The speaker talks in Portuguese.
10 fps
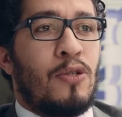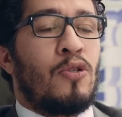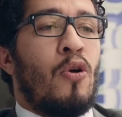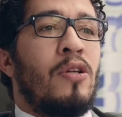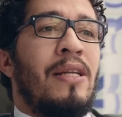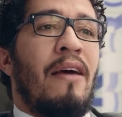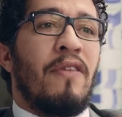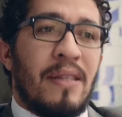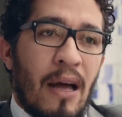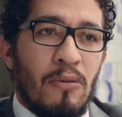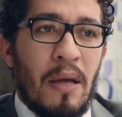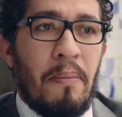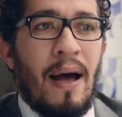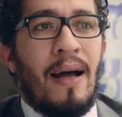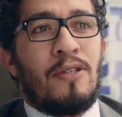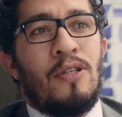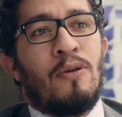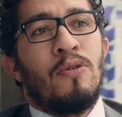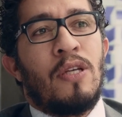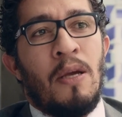só de levantar o debate, de
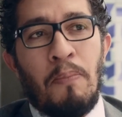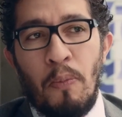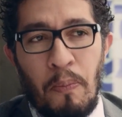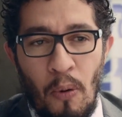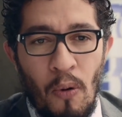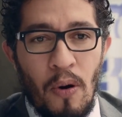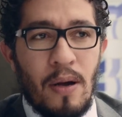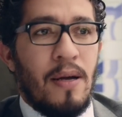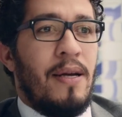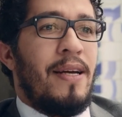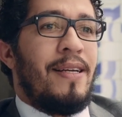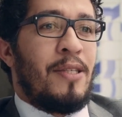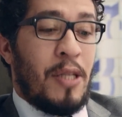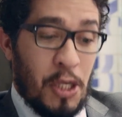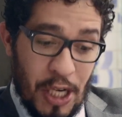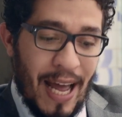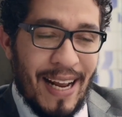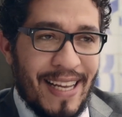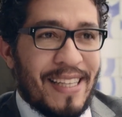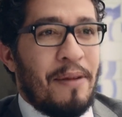conseguir propor, de deixar
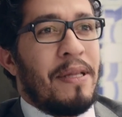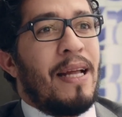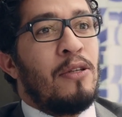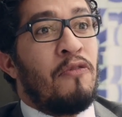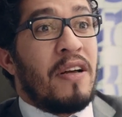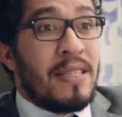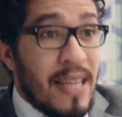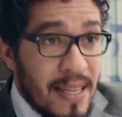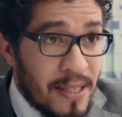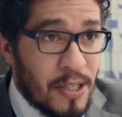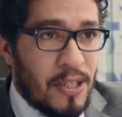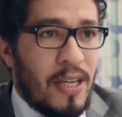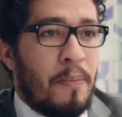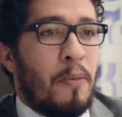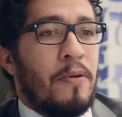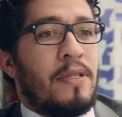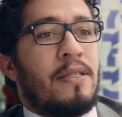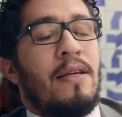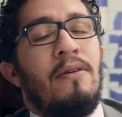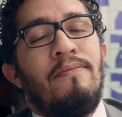aqui tramitando, de fazer existir a
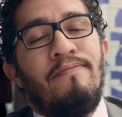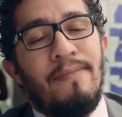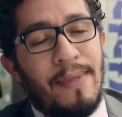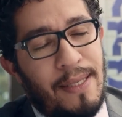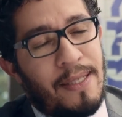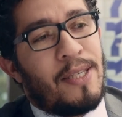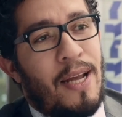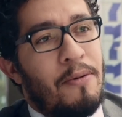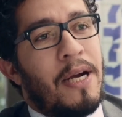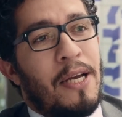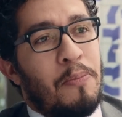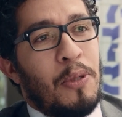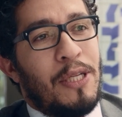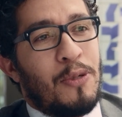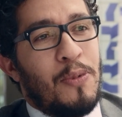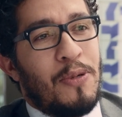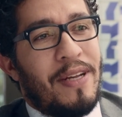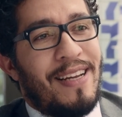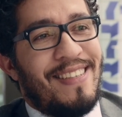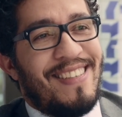proposição, já é um ganho político muito
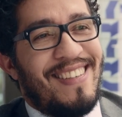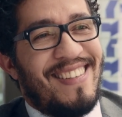grande.